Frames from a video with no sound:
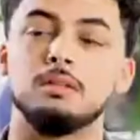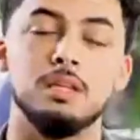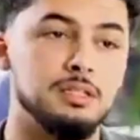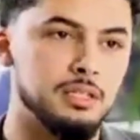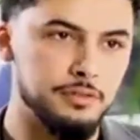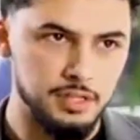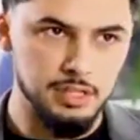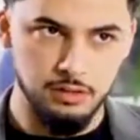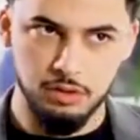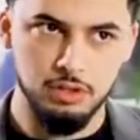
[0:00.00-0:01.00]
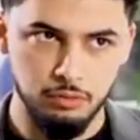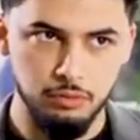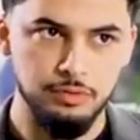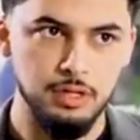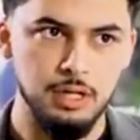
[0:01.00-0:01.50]
الناس كيفاش كانوا كيشوفوا
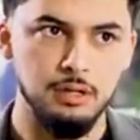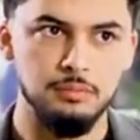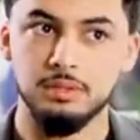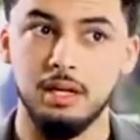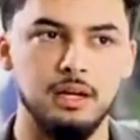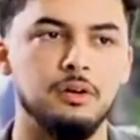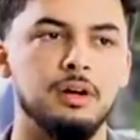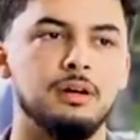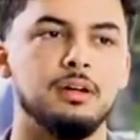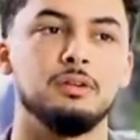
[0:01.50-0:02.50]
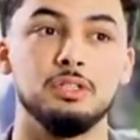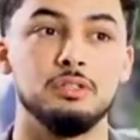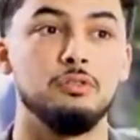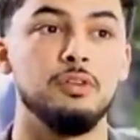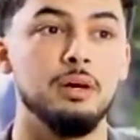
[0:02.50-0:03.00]
فيا بطريقه اخرى كانوا
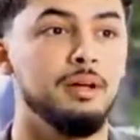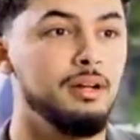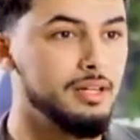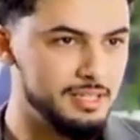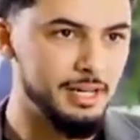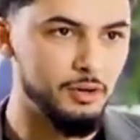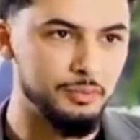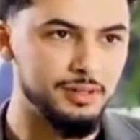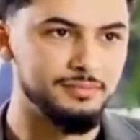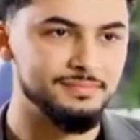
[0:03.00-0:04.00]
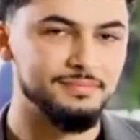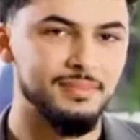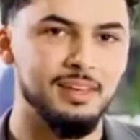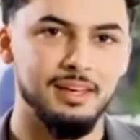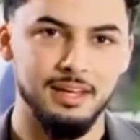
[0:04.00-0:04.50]
كيشوفوا فيا بحال قلتي عروبي
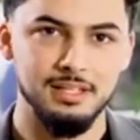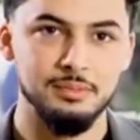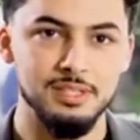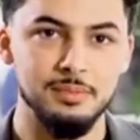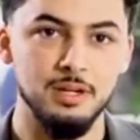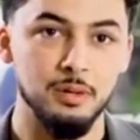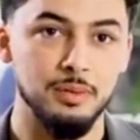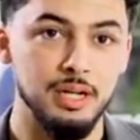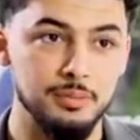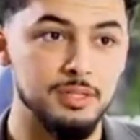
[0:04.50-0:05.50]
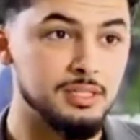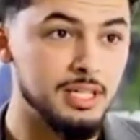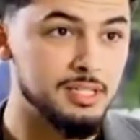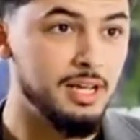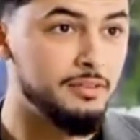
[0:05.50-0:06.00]
حيت بالنسبه لهم انا كبرت
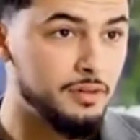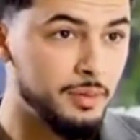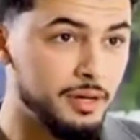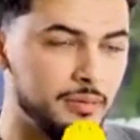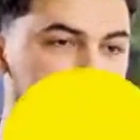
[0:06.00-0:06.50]
16 عام في المغرب